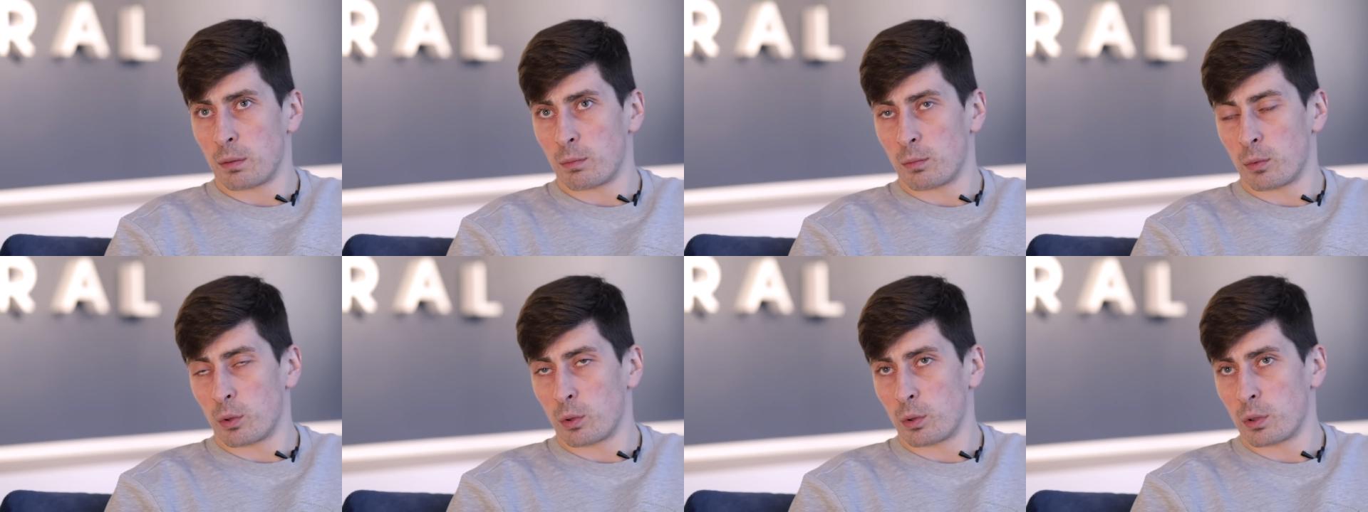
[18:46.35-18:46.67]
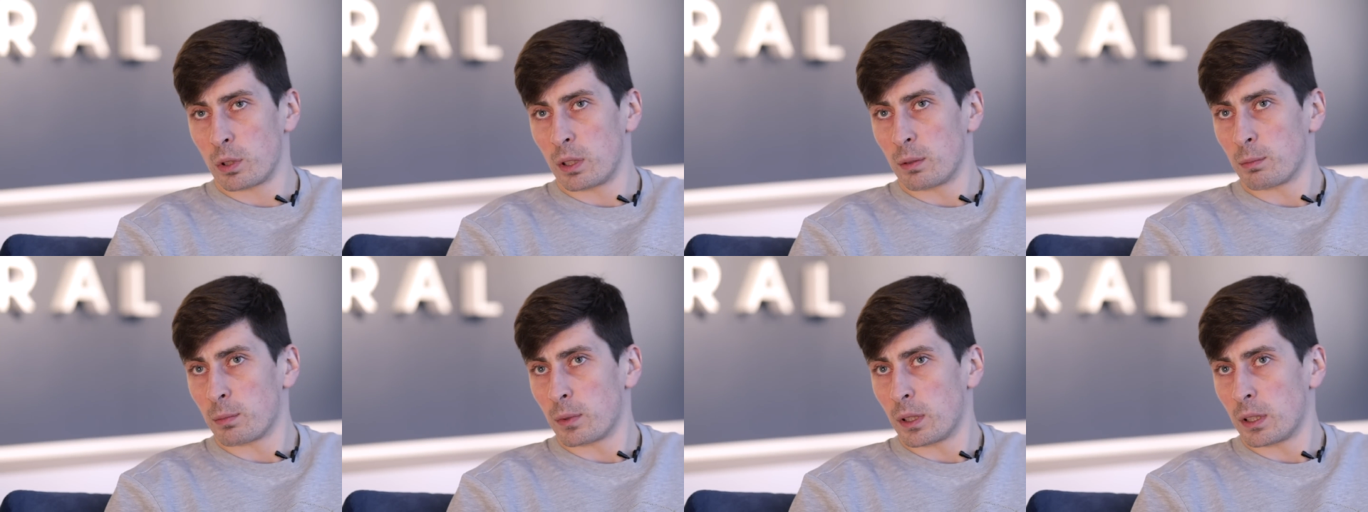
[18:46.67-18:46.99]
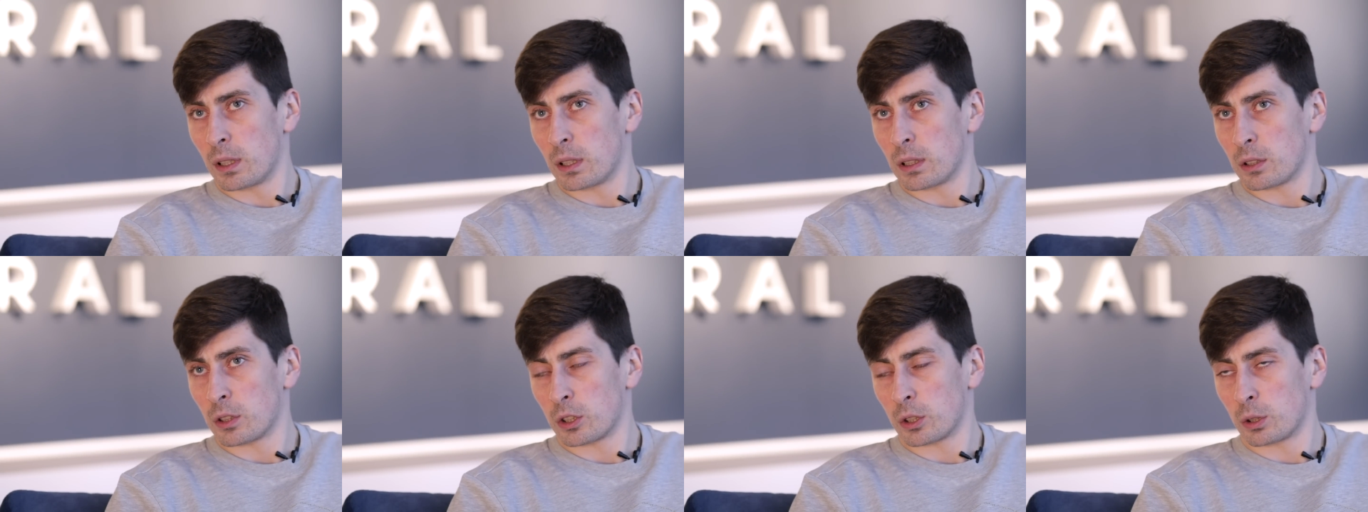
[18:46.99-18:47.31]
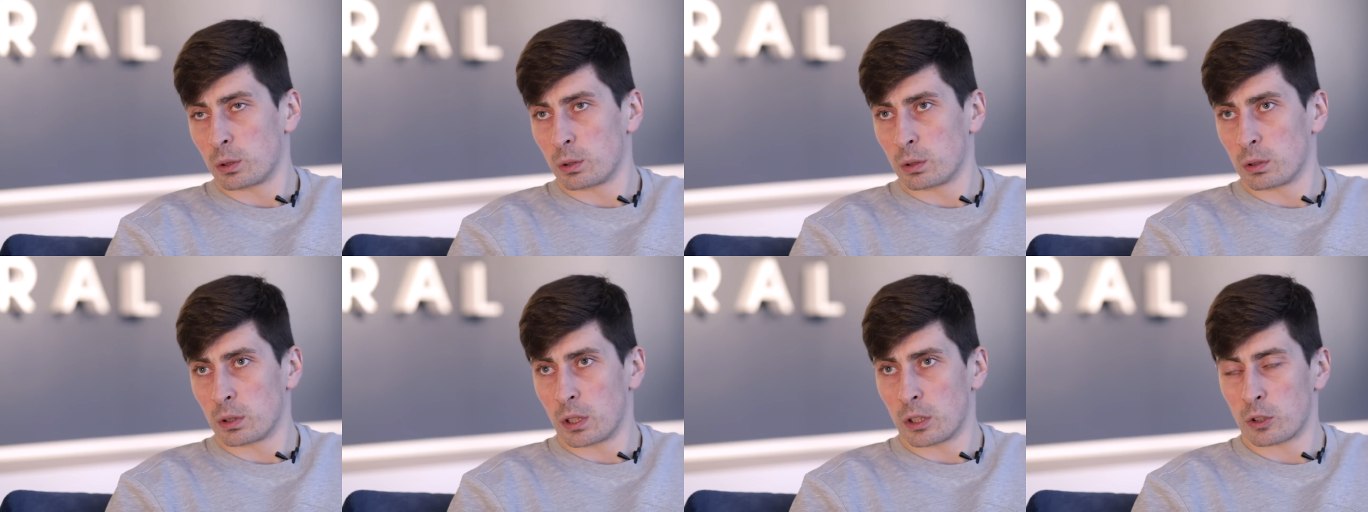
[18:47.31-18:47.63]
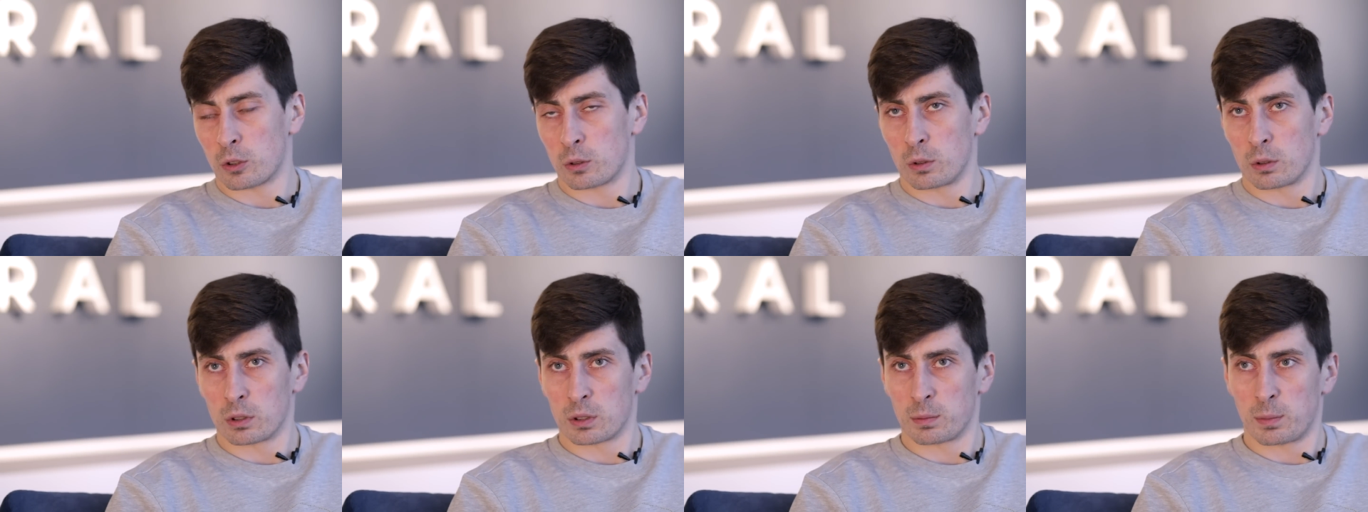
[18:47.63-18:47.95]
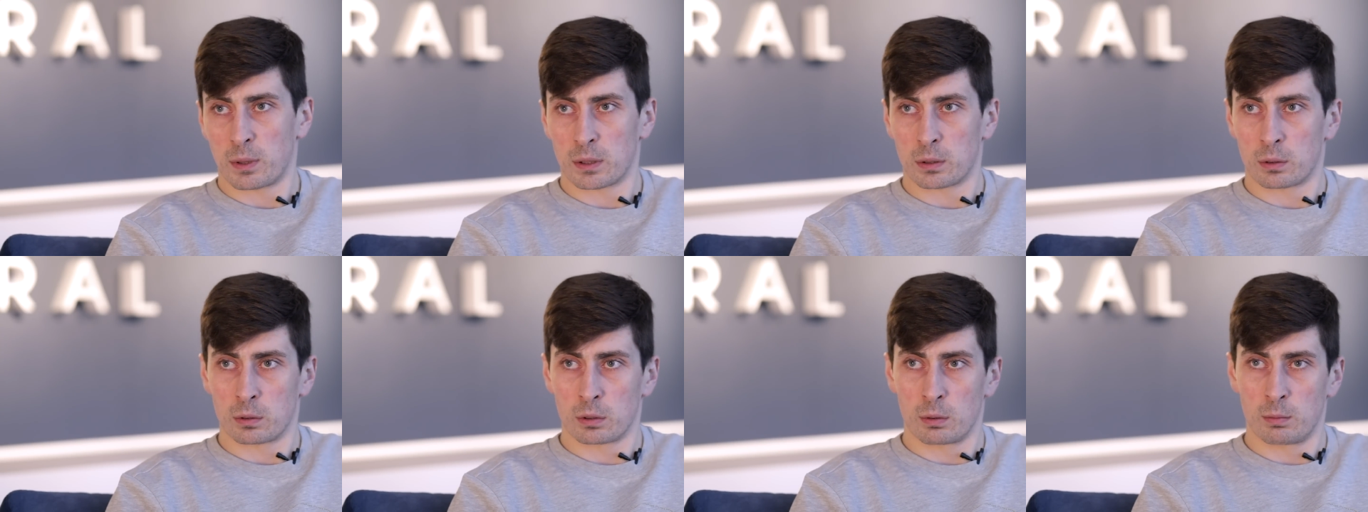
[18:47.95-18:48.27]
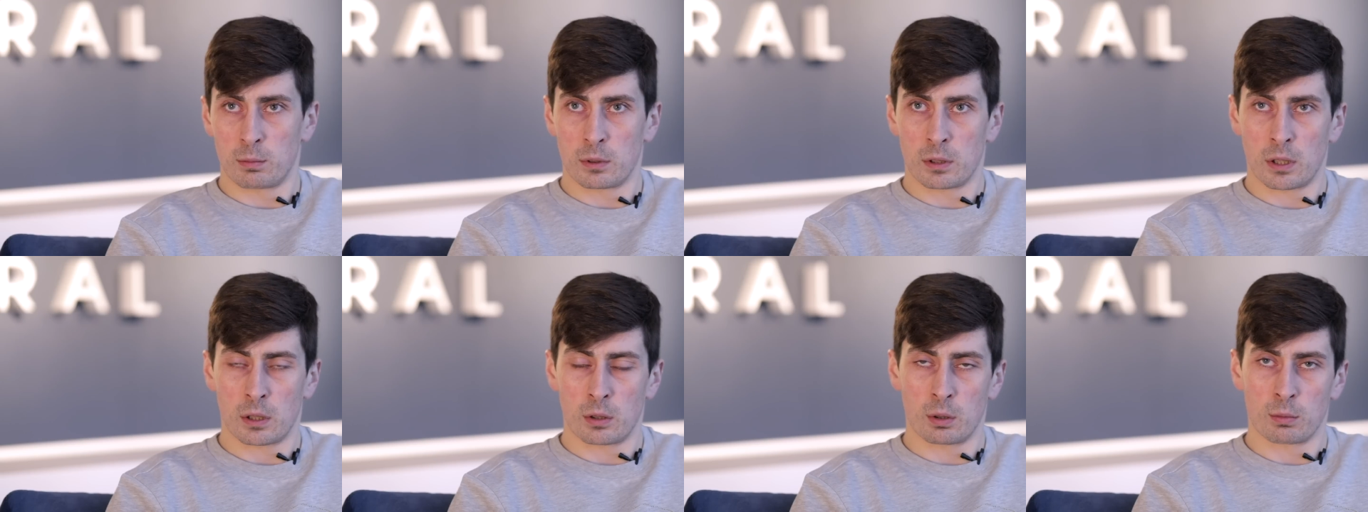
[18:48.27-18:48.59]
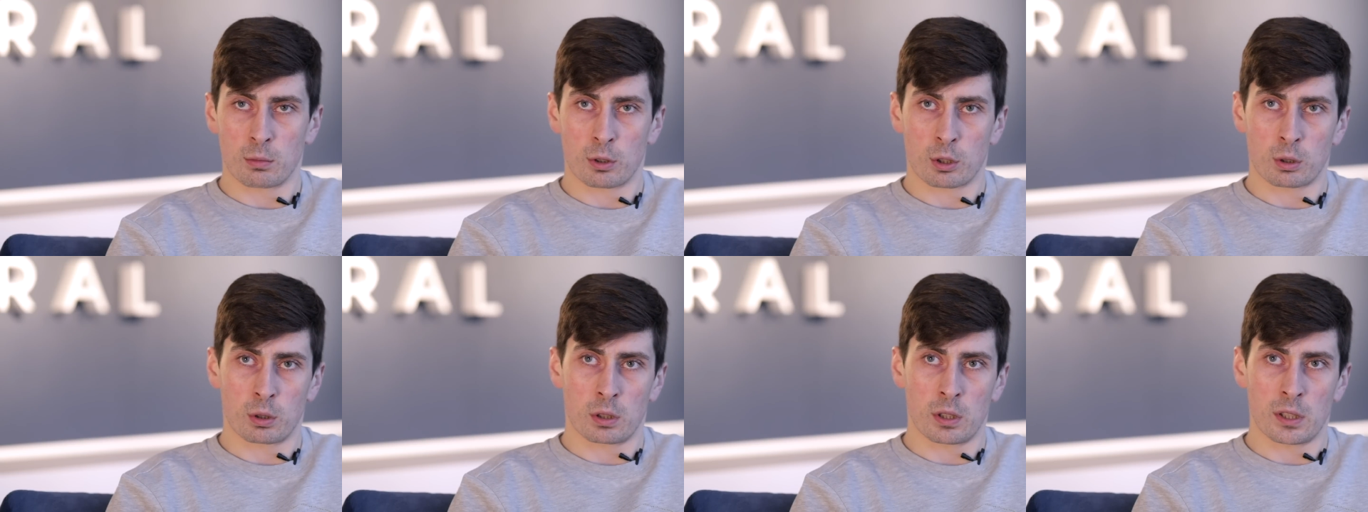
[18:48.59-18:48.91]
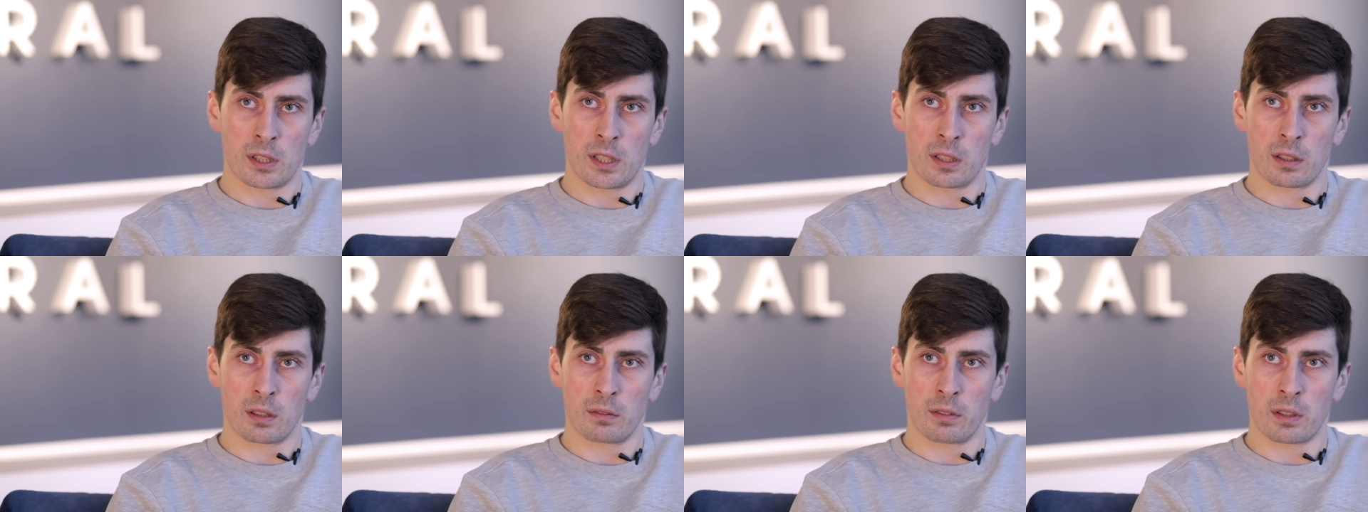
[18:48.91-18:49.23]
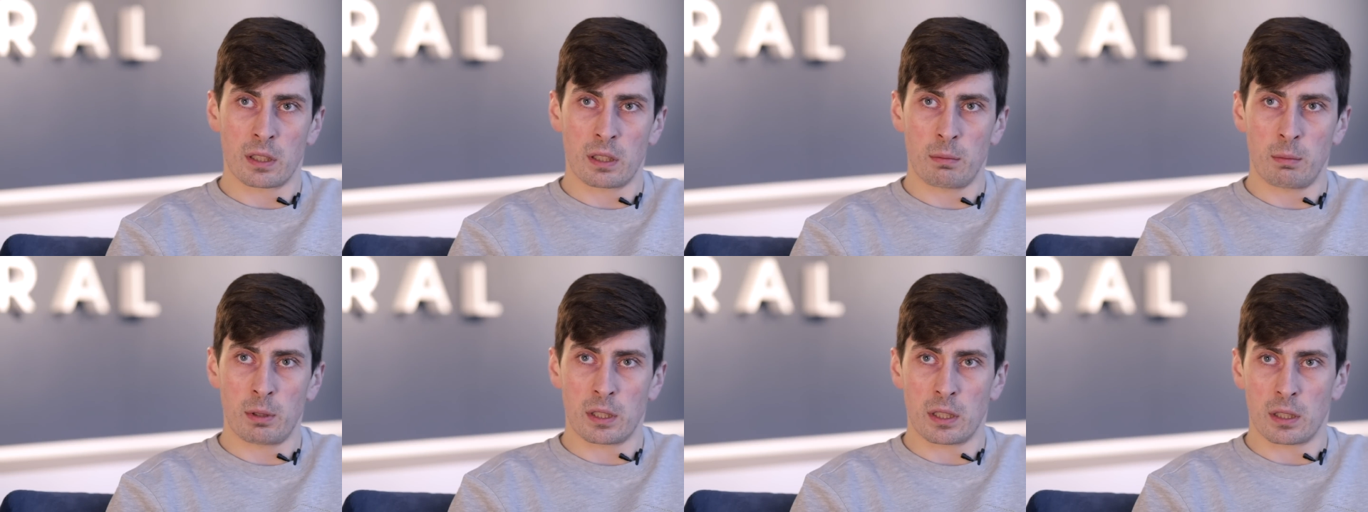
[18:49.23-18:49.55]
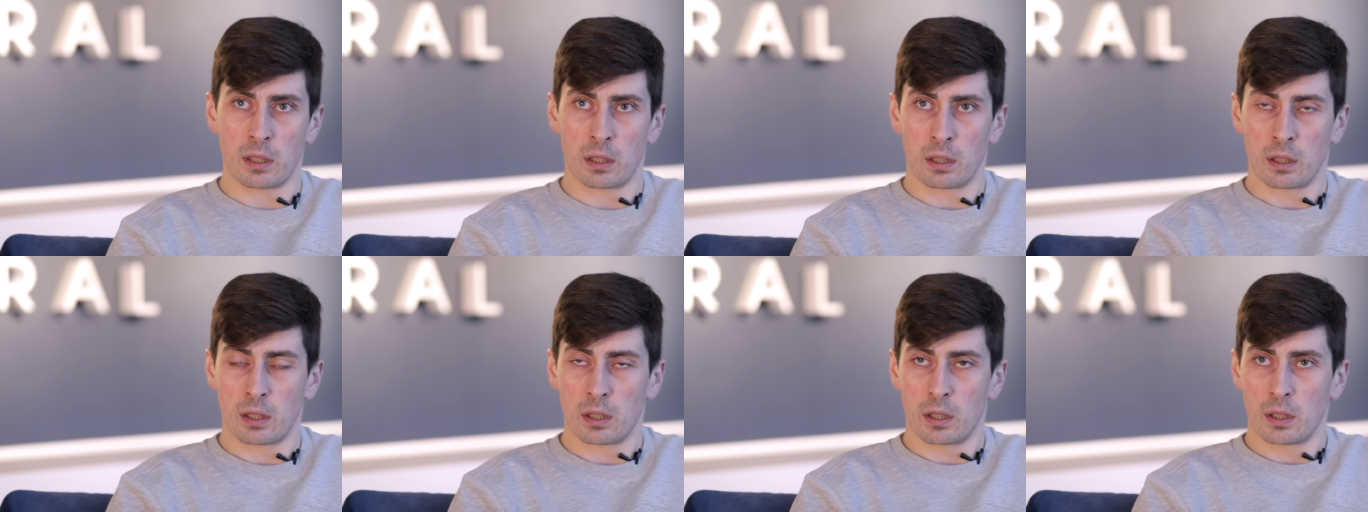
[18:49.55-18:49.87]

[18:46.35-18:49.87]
многим, да, что, на что он способен. Я думаю, что это дело времени,